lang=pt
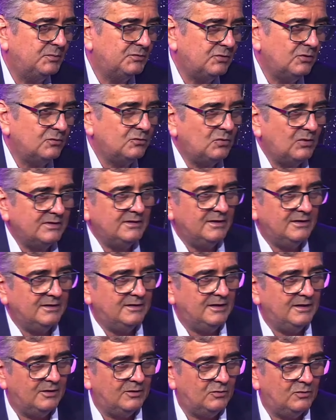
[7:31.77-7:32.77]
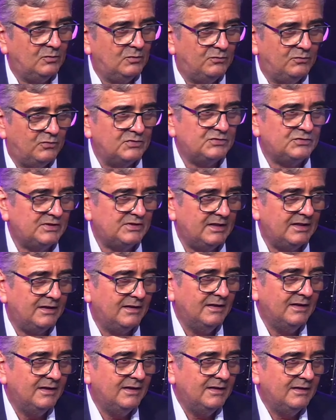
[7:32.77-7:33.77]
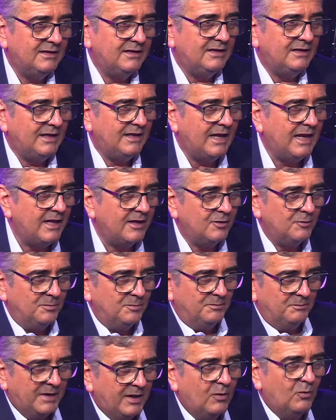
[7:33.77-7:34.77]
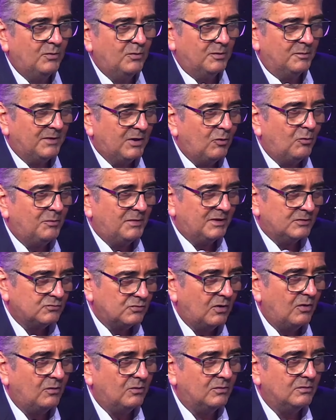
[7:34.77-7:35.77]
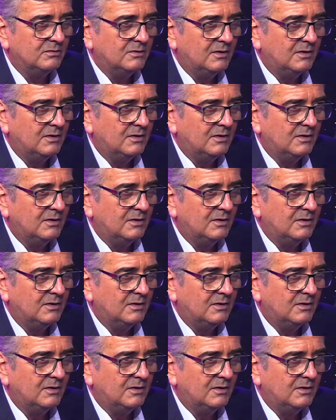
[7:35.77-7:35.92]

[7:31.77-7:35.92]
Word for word: Se eu estou atendendo você, que é meu irmão maçom,